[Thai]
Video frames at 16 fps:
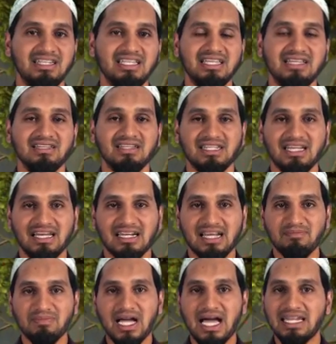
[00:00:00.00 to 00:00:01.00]
ดีและได้
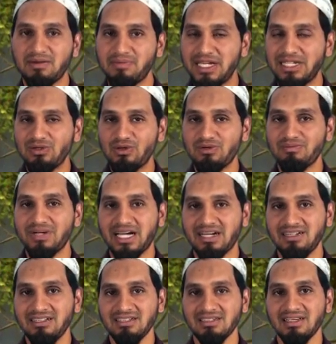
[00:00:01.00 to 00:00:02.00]
รับการอภัยโทษมาก
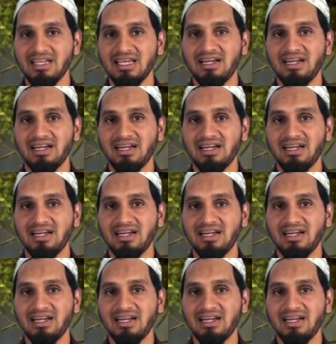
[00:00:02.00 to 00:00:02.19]
ขึ้น